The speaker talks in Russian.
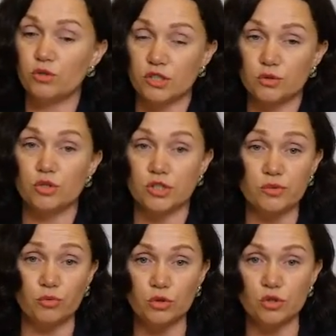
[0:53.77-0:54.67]
уже
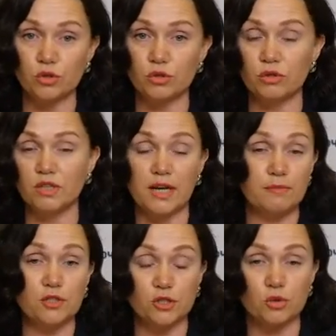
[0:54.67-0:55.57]
существующую
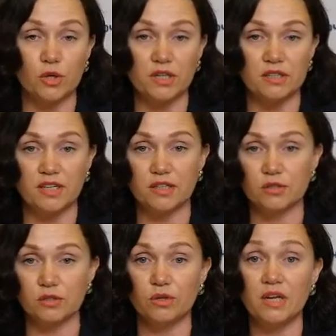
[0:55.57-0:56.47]
некоммерческую
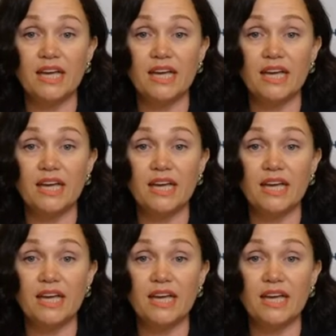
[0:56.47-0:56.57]
организацию,